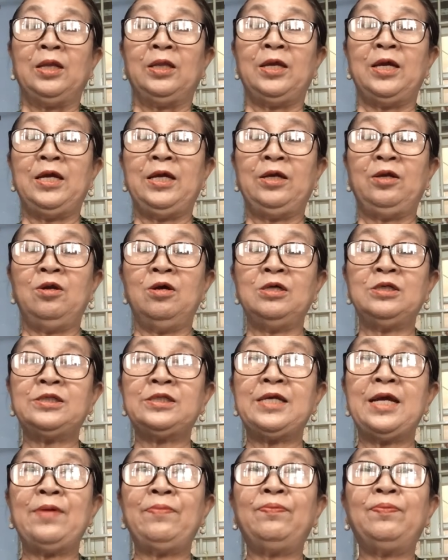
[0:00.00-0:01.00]
thì nó
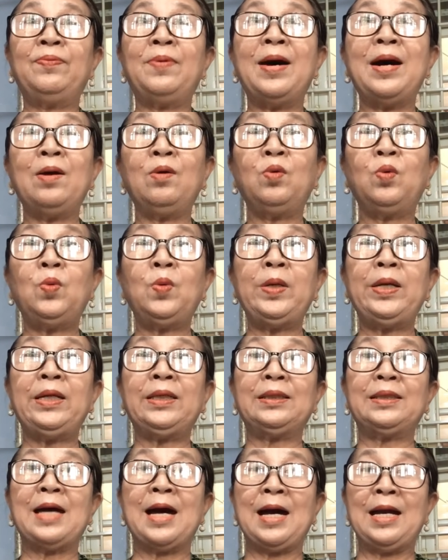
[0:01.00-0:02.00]
sẽ phát huy
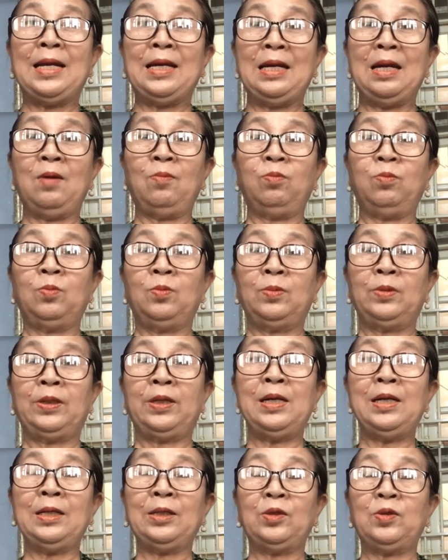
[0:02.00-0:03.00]
tài lộc
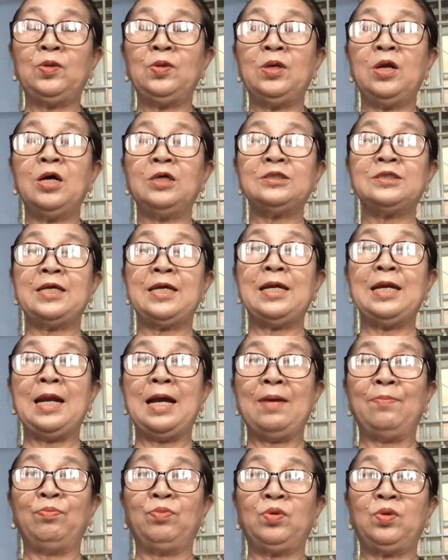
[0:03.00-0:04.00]
nghĩa là nó sẽ
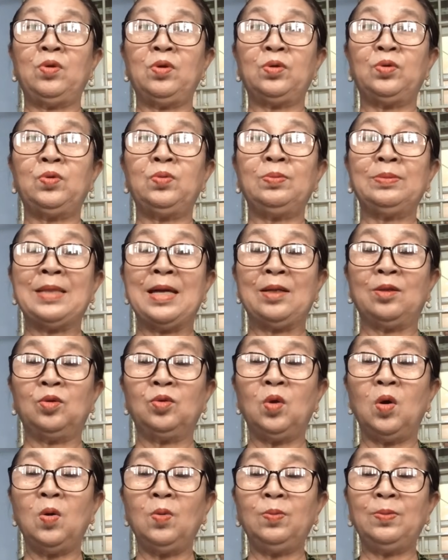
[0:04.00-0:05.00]
làm cho chúng ta
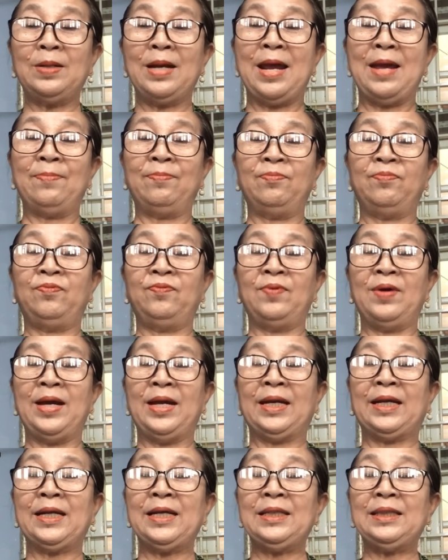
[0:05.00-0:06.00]
tốt đẹp
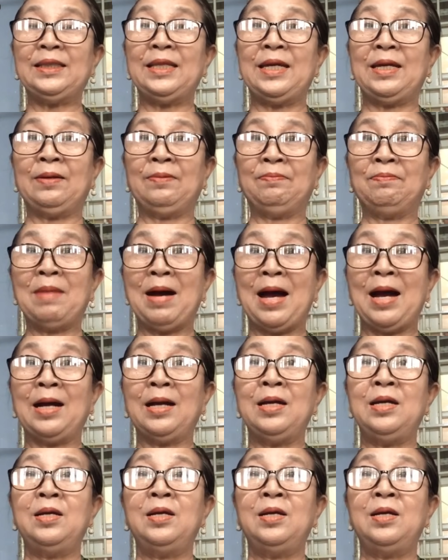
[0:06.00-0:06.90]
về cái tiền bạc